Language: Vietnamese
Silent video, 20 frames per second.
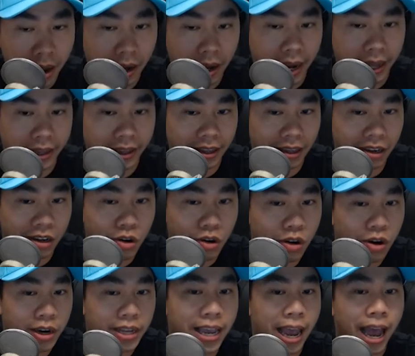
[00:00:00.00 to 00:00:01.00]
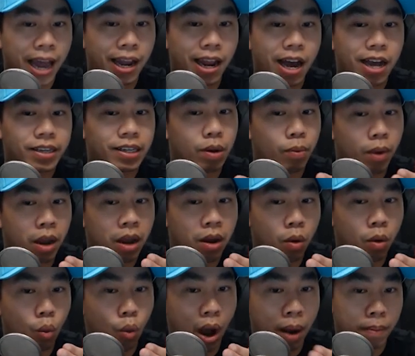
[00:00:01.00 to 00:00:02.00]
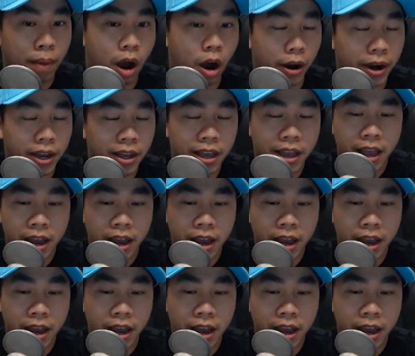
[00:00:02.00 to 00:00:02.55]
là đưa giá lên xong ấy quăng bỏ đó